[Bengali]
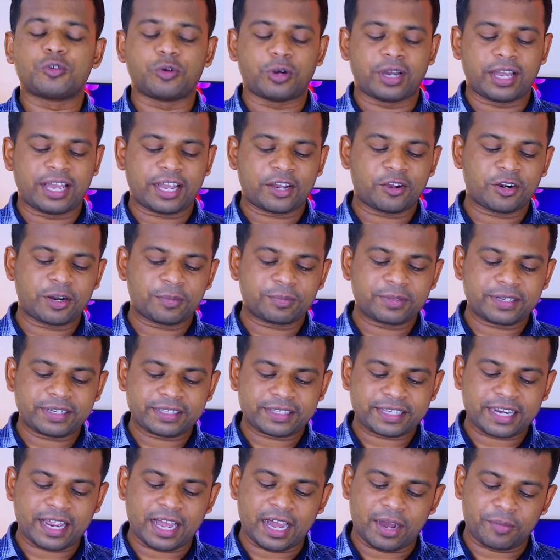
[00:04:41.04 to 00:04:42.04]
সো এখন
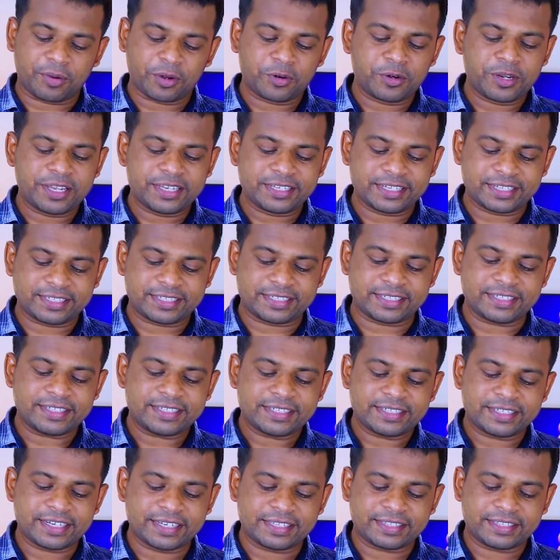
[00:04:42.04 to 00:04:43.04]
আপনাদেরকে আবারও নিয়ে যাচ্ছি
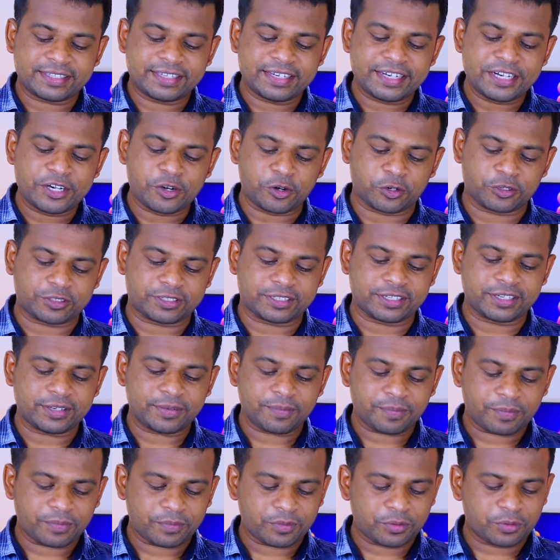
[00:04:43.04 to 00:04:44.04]
সেই থ্রি ডটসে
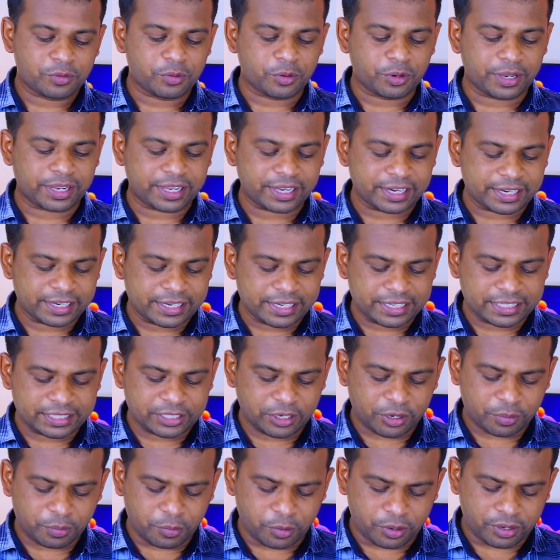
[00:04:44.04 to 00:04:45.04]
সো এখানে ক্লিক
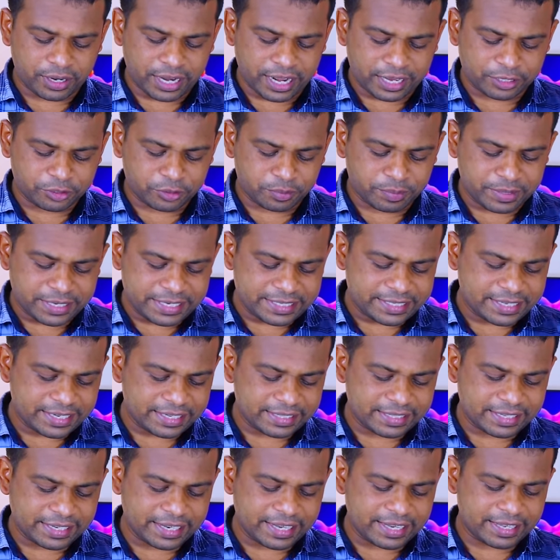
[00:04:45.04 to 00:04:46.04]
দেওয়ার পর একদম
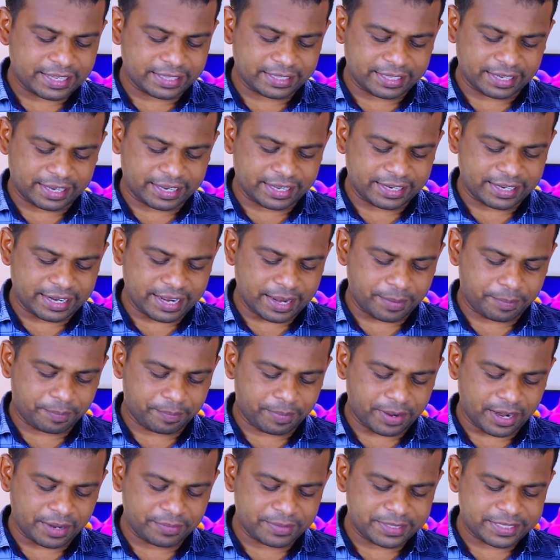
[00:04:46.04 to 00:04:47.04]
নিচের দিকে দেখেন এই
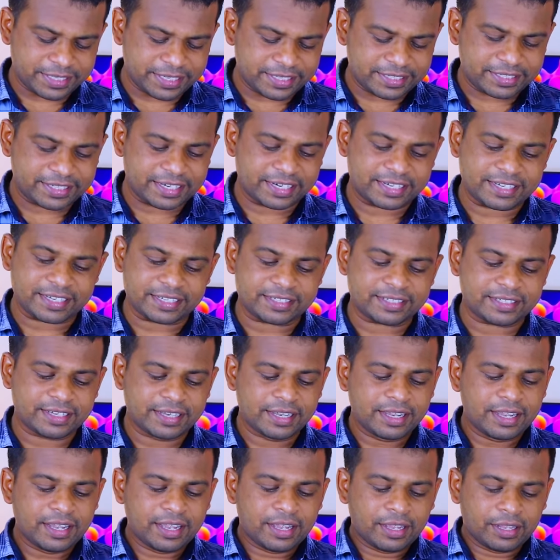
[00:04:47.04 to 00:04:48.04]
প্রাইভেসি অ্যান্ড সেটিংস
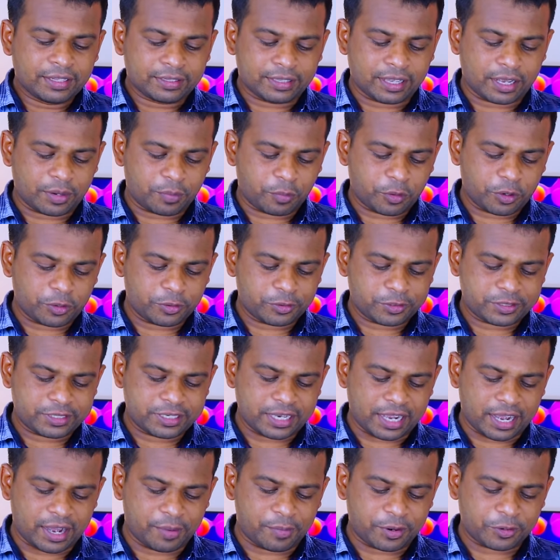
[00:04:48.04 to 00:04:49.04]
তারপরে
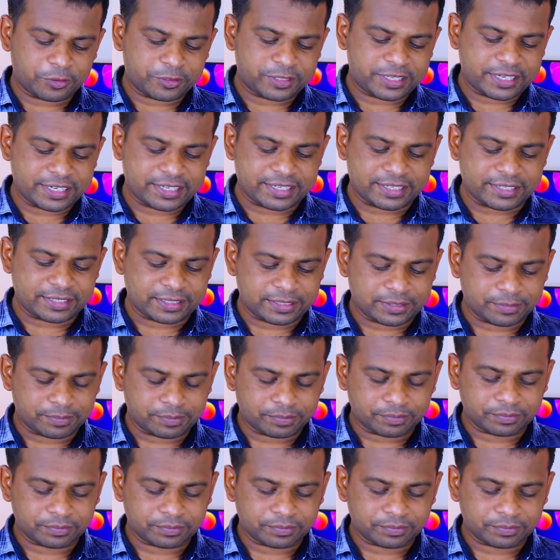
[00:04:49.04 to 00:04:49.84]
হচ্ছে আবারও সেটিংস